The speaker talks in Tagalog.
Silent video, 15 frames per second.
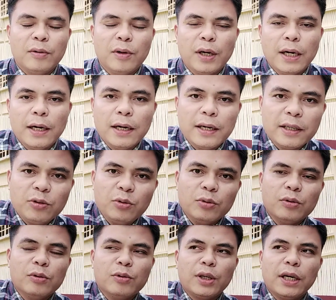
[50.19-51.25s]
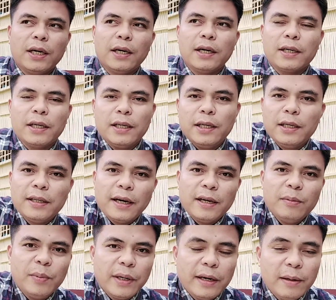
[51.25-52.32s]
nga nagtuo nga kining
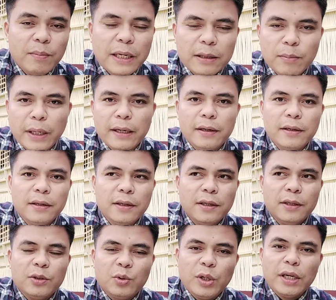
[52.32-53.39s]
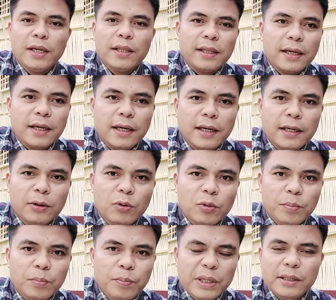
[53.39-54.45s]
driver libat man so yang gitagaan og
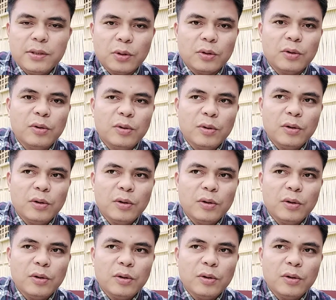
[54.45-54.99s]
piso